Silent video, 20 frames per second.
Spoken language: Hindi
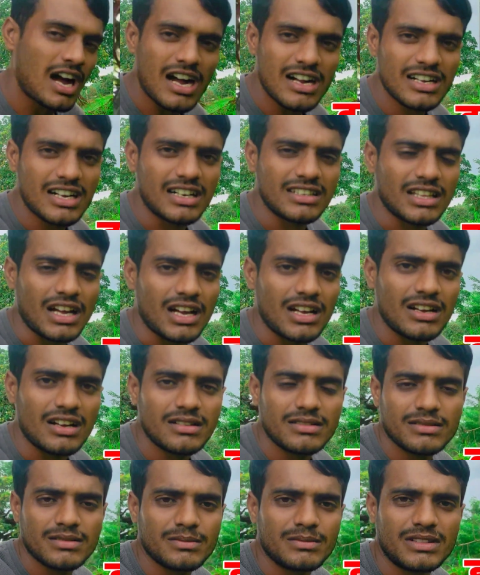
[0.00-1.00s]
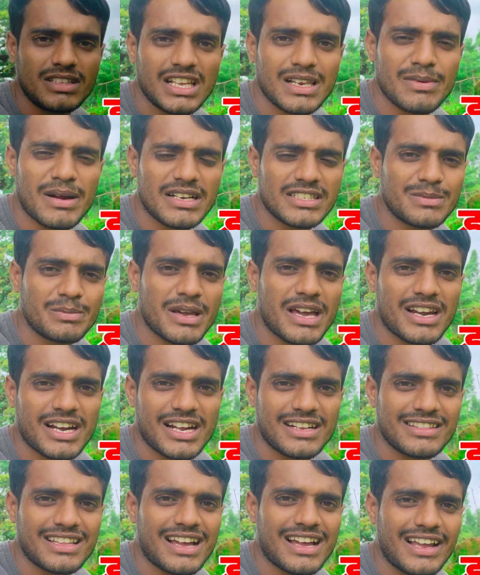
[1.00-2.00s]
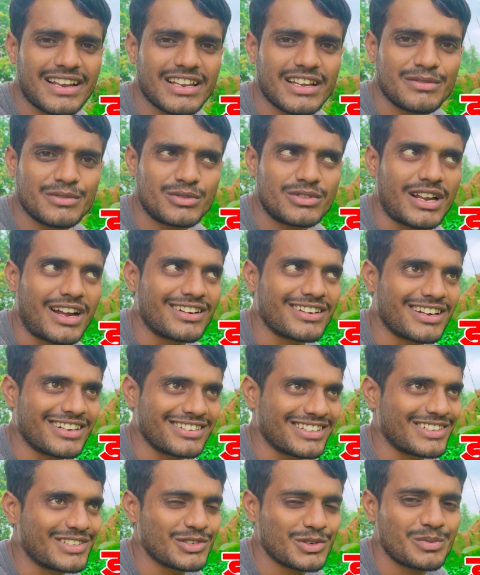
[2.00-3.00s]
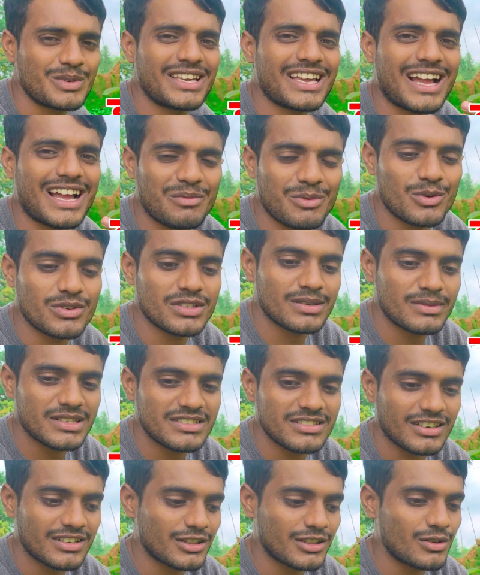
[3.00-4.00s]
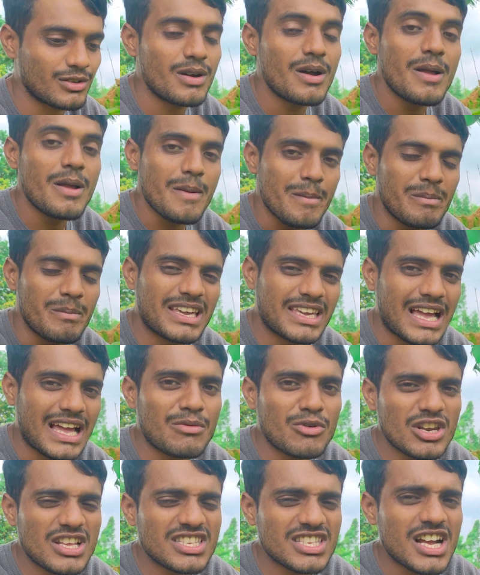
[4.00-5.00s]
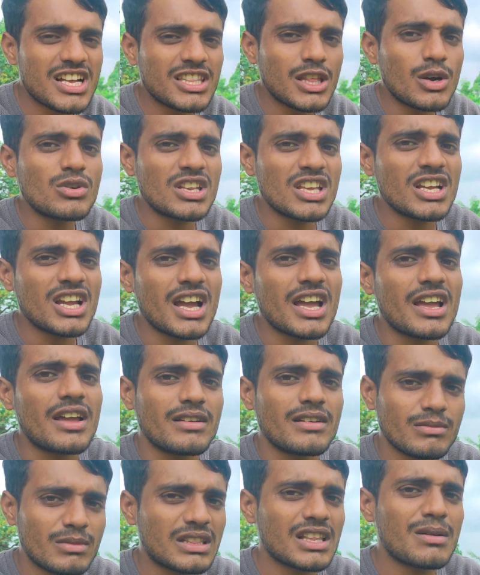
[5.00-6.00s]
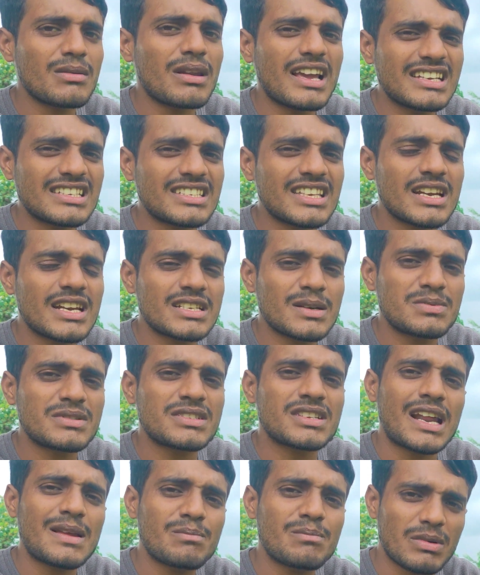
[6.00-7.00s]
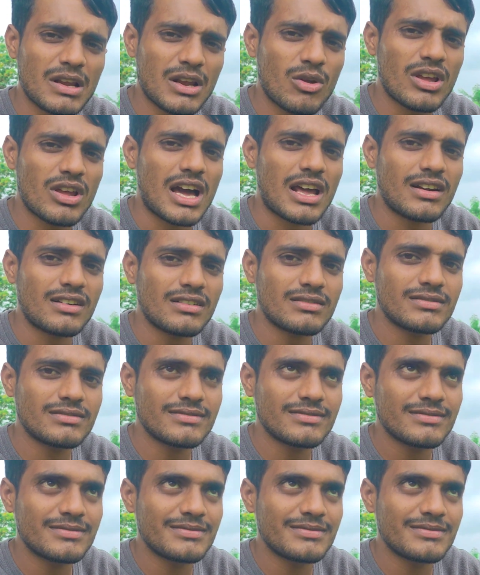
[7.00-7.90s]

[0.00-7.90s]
डांग कांदा दिल भाजी प्यार कांदा आई लव यू डांग कांदा जो भी है आप लोग समझ सकते हो मैं क्या बोलना चाहता हूँ ठीक है मतलब लाइक शेयर सब्सक्राइब पे लो यार